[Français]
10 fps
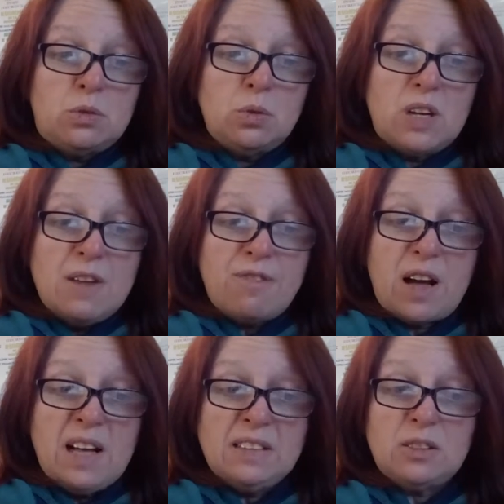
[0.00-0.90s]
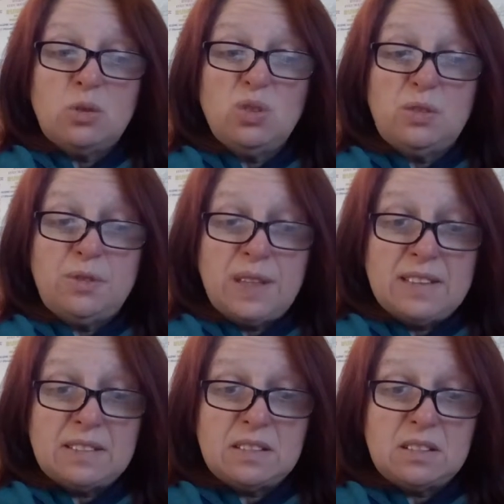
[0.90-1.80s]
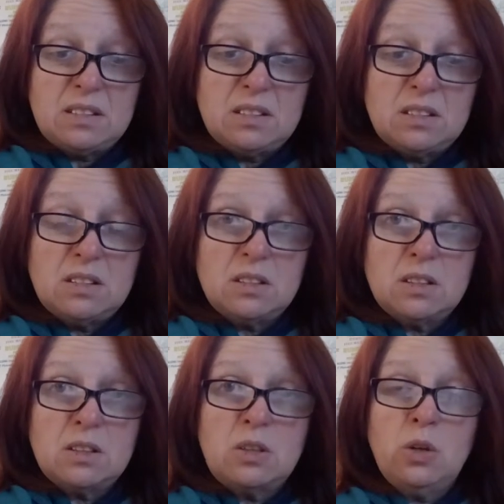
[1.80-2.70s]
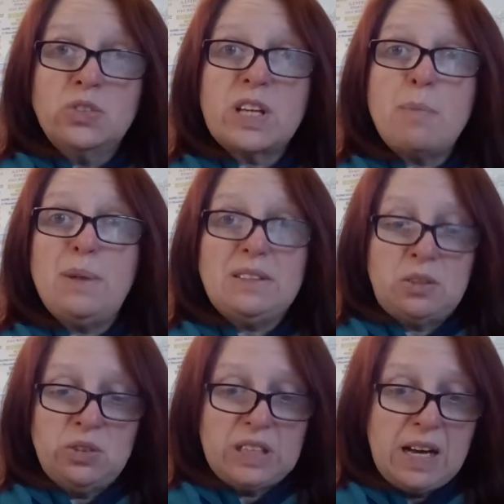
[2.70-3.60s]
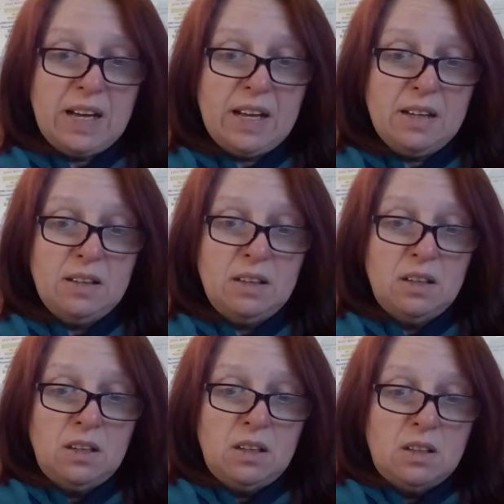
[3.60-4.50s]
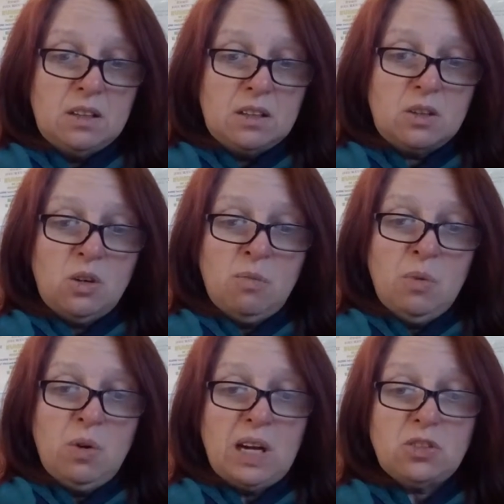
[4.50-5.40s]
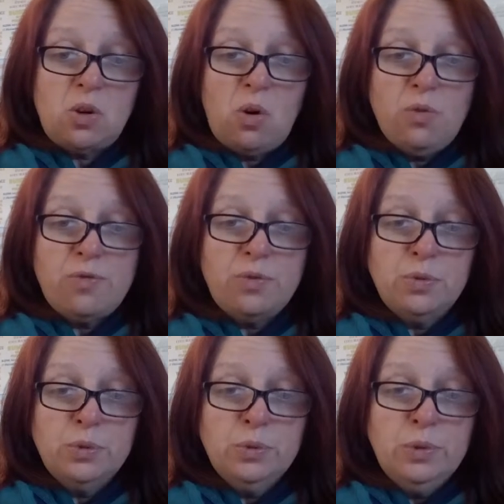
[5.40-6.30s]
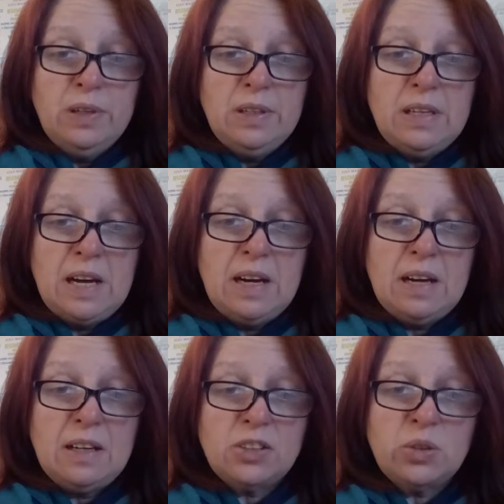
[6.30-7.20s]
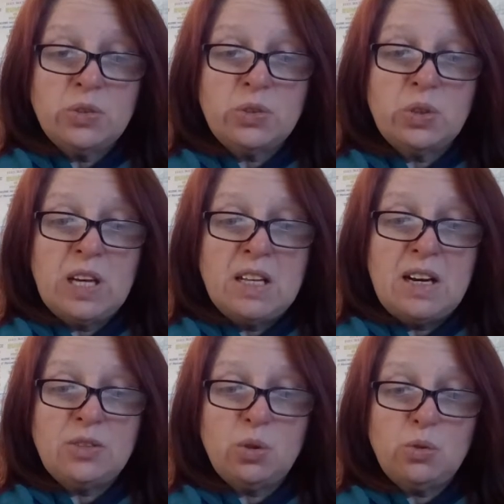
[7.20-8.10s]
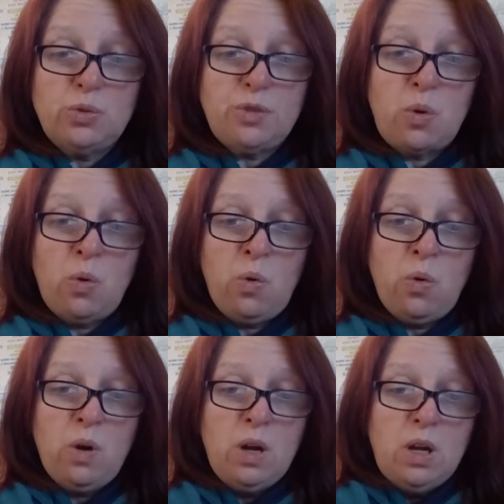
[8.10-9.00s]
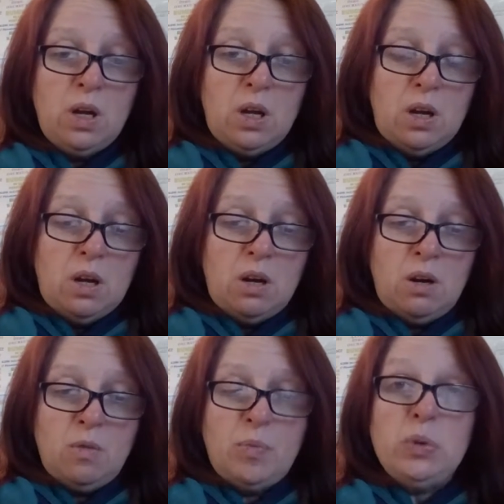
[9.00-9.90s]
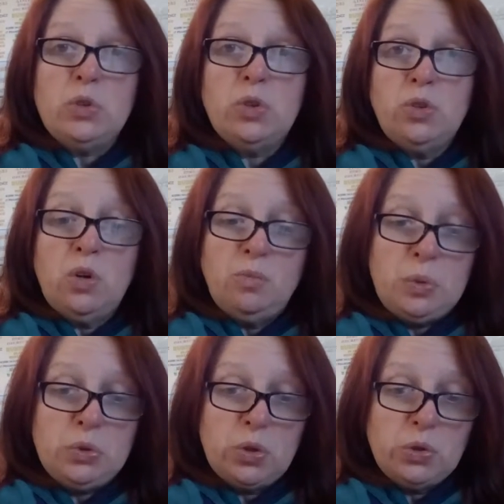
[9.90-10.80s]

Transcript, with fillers: Toutes les phrases toutes faites qu'on se répète sans arrêt, comme euh, l'argent rend fou, l'argent se gagne à la sur du front, euh, plus je donne, plus je